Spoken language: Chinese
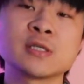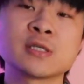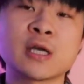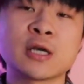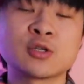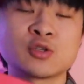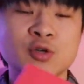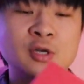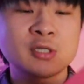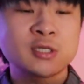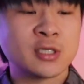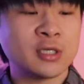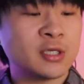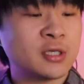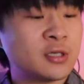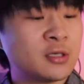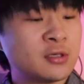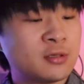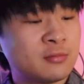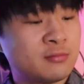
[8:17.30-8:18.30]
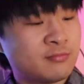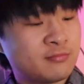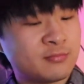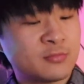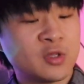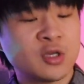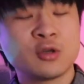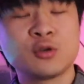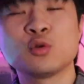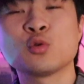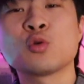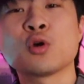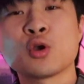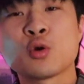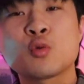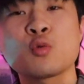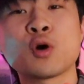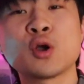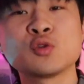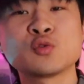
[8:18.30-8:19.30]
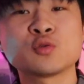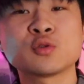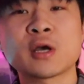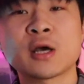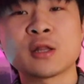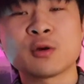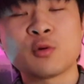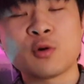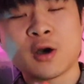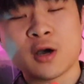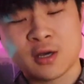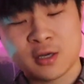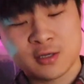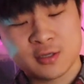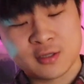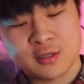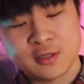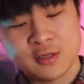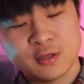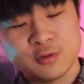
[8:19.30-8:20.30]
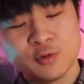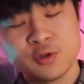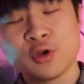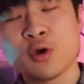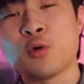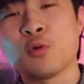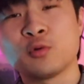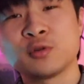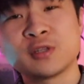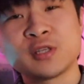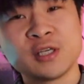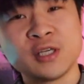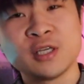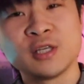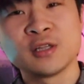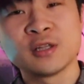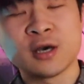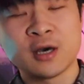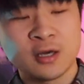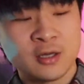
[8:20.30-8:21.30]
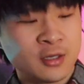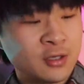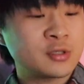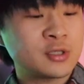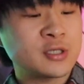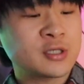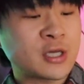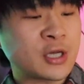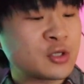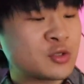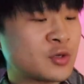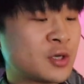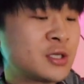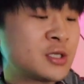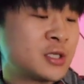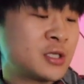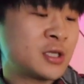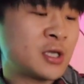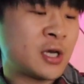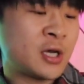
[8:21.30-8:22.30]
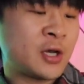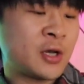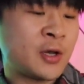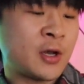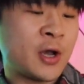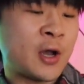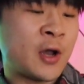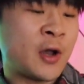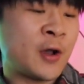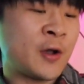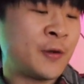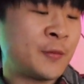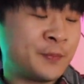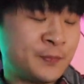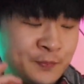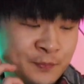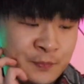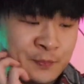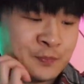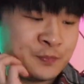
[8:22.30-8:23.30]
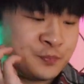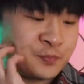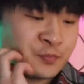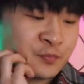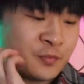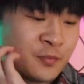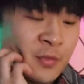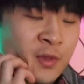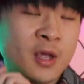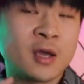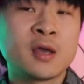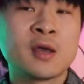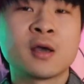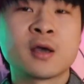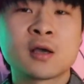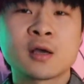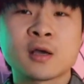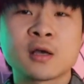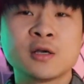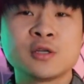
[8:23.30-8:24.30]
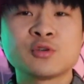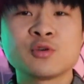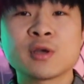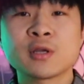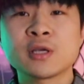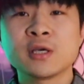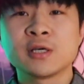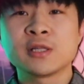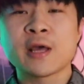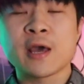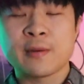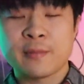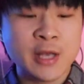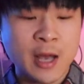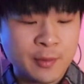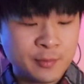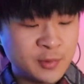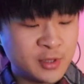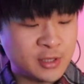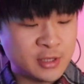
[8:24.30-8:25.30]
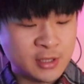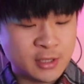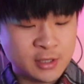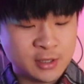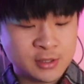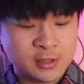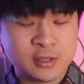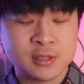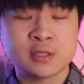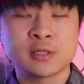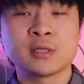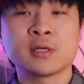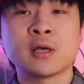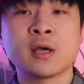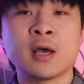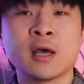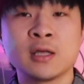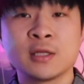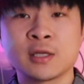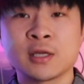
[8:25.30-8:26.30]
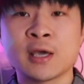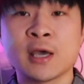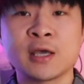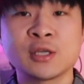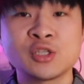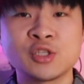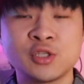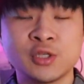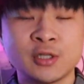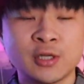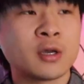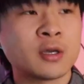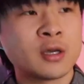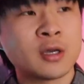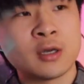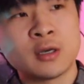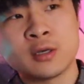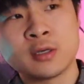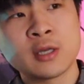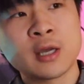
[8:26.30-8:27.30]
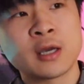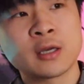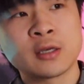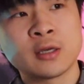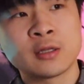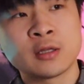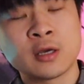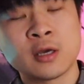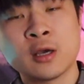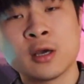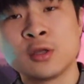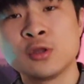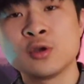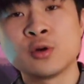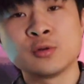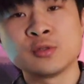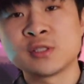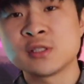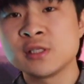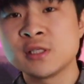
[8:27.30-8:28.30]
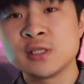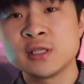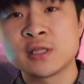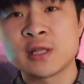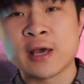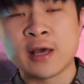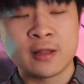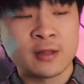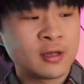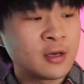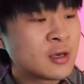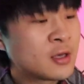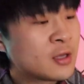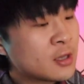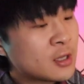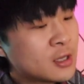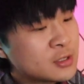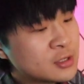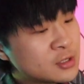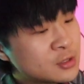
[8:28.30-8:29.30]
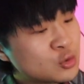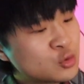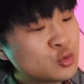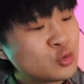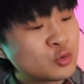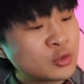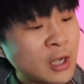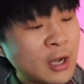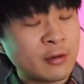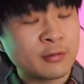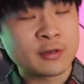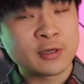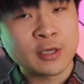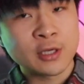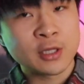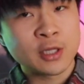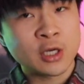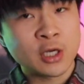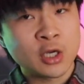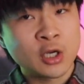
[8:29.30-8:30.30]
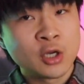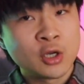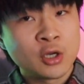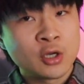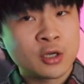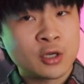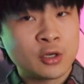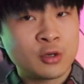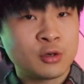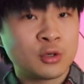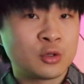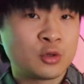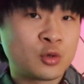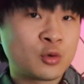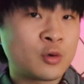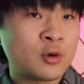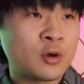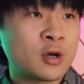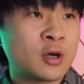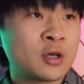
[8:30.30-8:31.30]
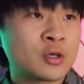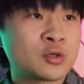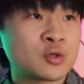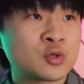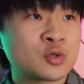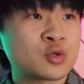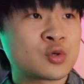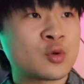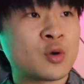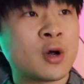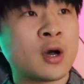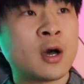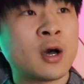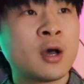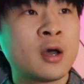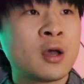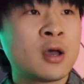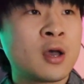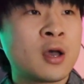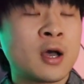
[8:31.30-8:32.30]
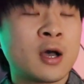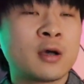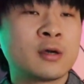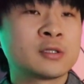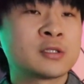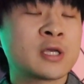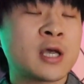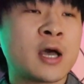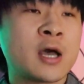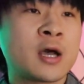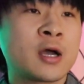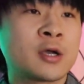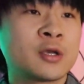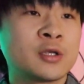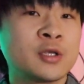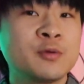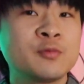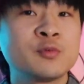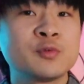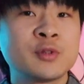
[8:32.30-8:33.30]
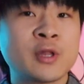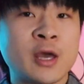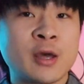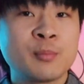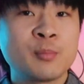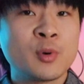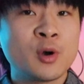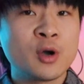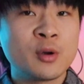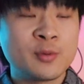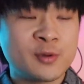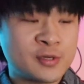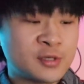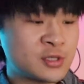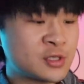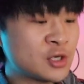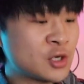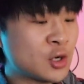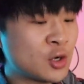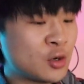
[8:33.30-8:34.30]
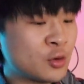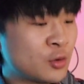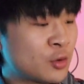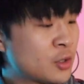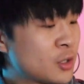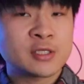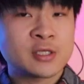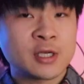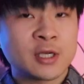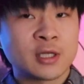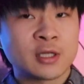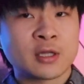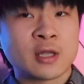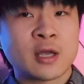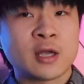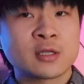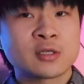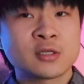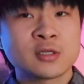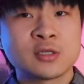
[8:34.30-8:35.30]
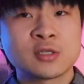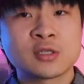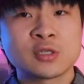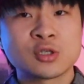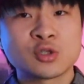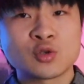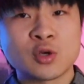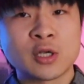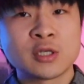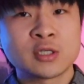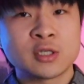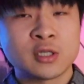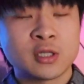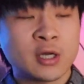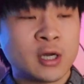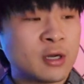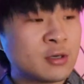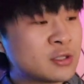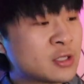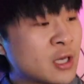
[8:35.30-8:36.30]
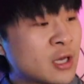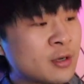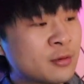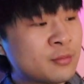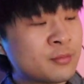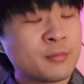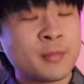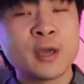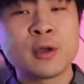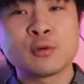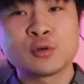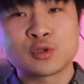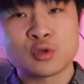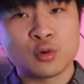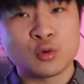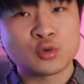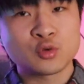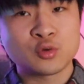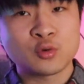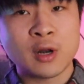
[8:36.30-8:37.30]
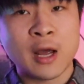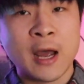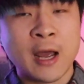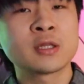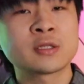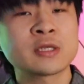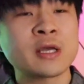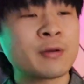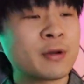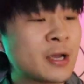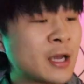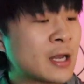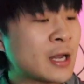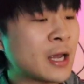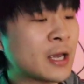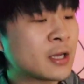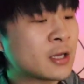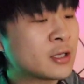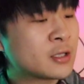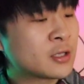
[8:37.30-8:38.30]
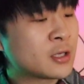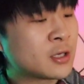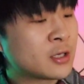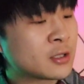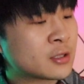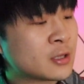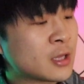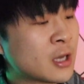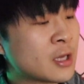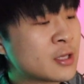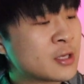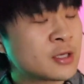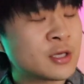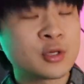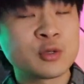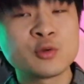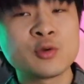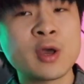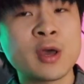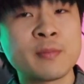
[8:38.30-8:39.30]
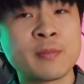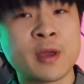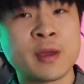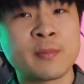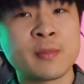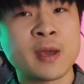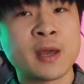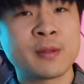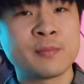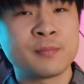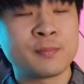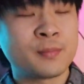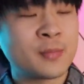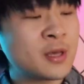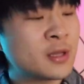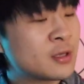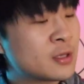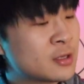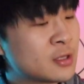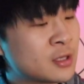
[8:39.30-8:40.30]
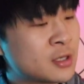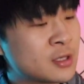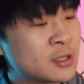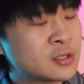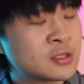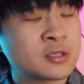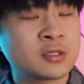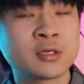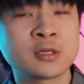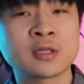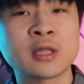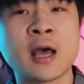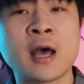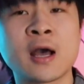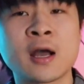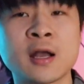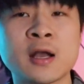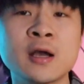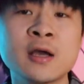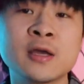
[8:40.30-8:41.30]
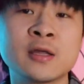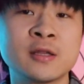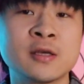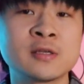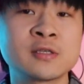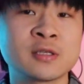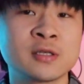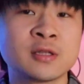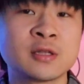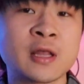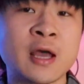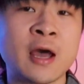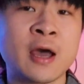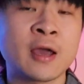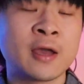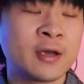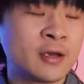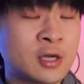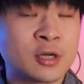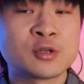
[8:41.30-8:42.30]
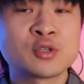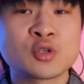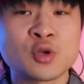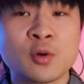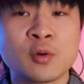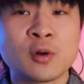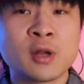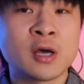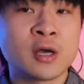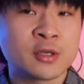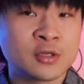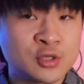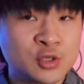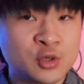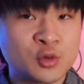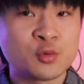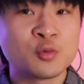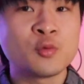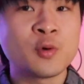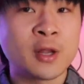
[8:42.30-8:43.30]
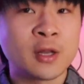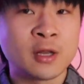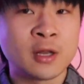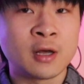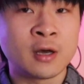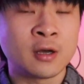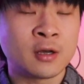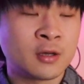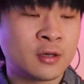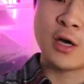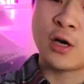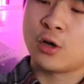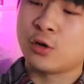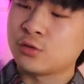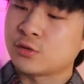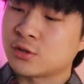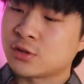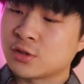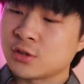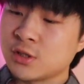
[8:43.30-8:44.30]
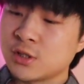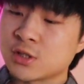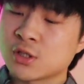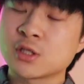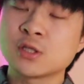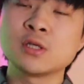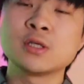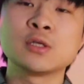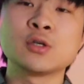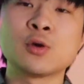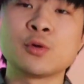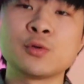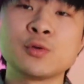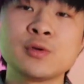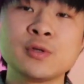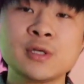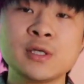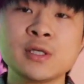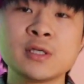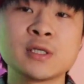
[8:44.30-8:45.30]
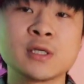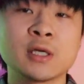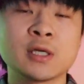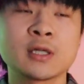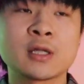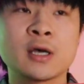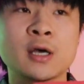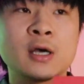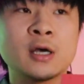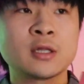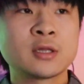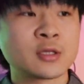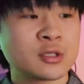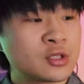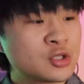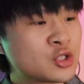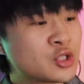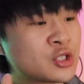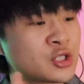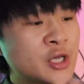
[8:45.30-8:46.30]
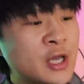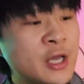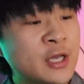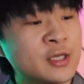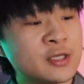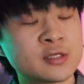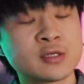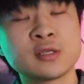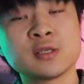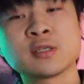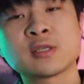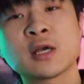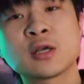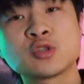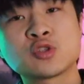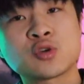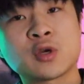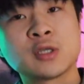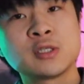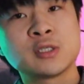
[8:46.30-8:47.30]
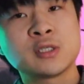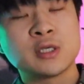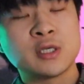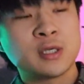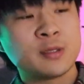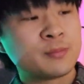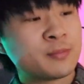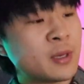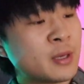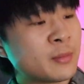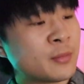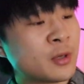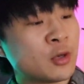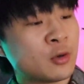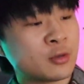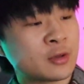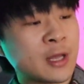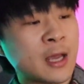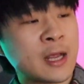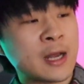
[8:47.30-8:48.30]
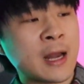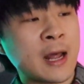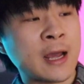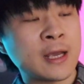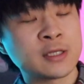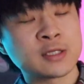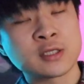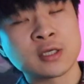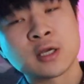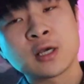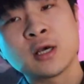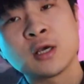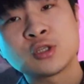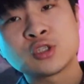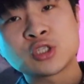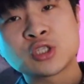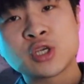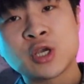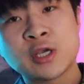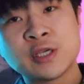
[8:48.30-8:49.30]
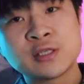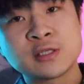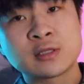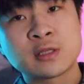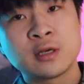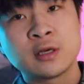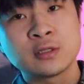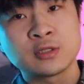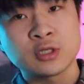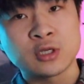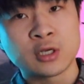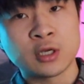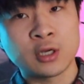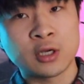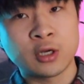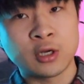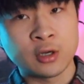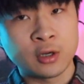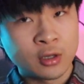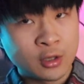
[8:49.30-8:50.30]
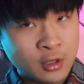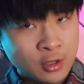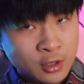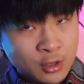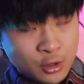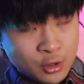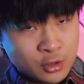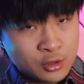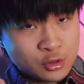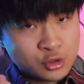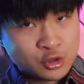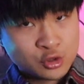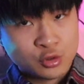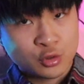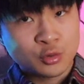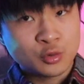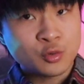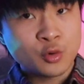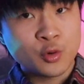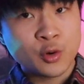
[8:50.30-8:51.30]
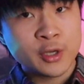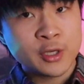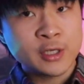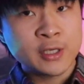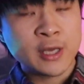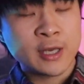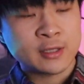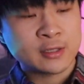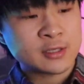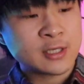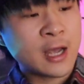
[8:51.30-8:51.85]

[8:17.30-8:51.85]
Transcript: 一张专辑，如果有关注他的话，肯定会有听的。这一张专辑呢，嗯，可圈可点 y a m y 呢是很 catchy 的，呃，让人呢很有记忆点。但是出逃的人呢也很多，就是说，好像一五年 Purpose 之后，景他这一次专辑呢好像没有走出来。在我看来，可能他的音乐没变，变的呢是他个人的心成熟了，求稳了。然后这一次由于疫情呢，Chase 这张专辑并没有带来这个 Chase 的这个巡回演